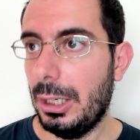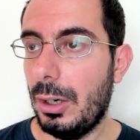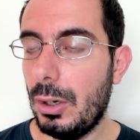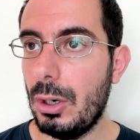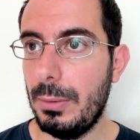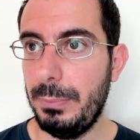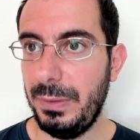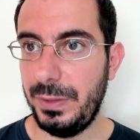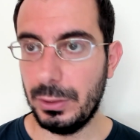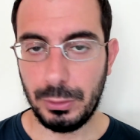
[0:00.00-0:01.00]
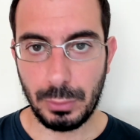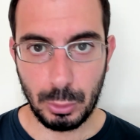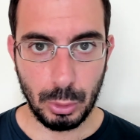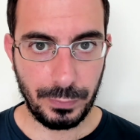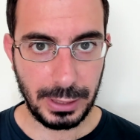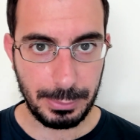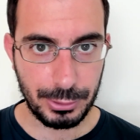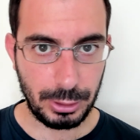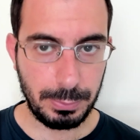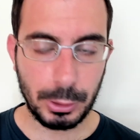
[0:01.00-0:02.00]
o mi fido di qualcuno e ve la
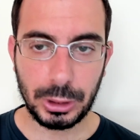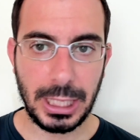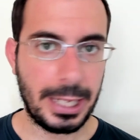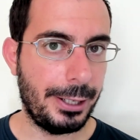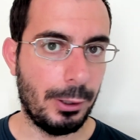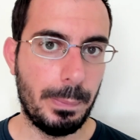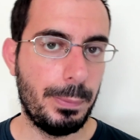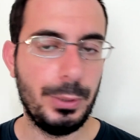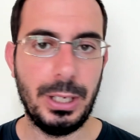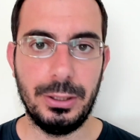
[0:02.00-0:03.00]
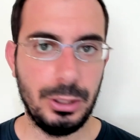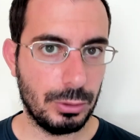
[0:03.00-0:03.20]
posso riportare oppure